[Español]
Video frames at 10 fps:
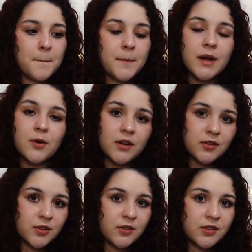pero
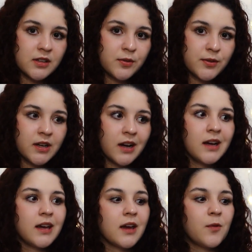eso no
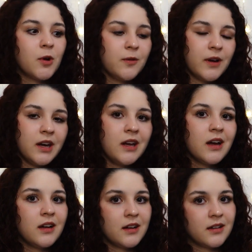significa que
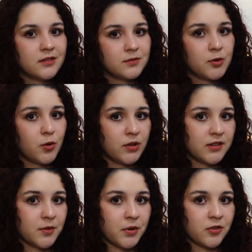volvería con
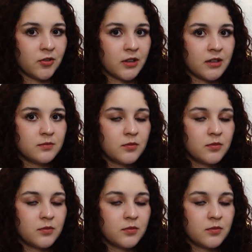esa persona.